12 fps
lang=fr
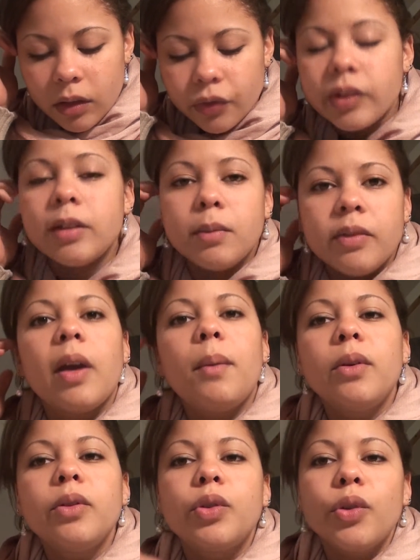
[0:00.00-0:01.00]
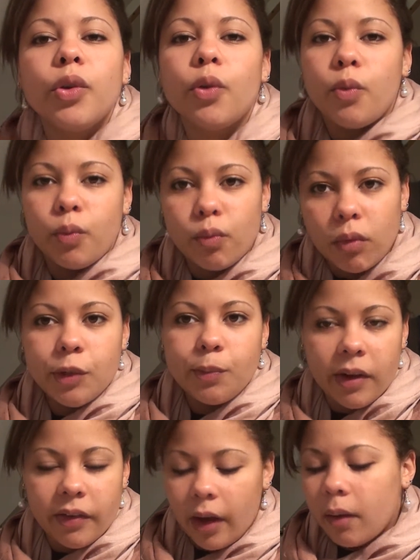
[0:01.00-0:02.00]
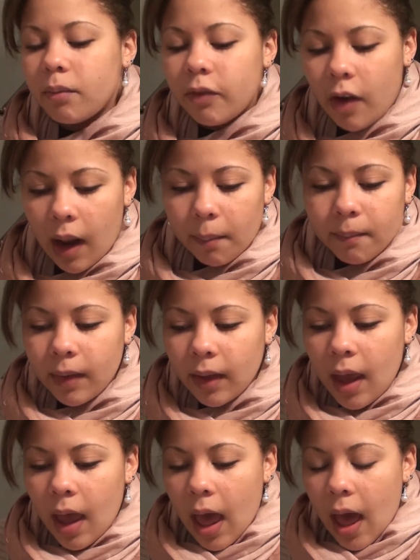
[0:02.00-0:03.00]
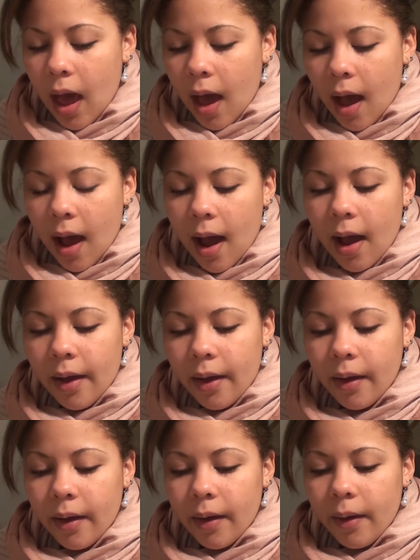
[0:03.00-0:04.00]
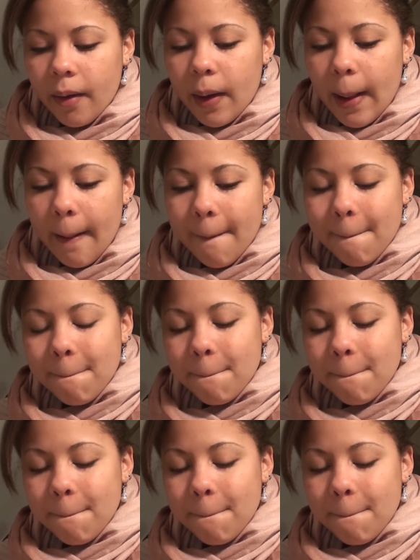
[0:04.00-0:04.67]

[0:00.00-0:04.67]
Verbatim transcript: vous ai mis vraiment ce que moi je préfère. Voilà. Euh,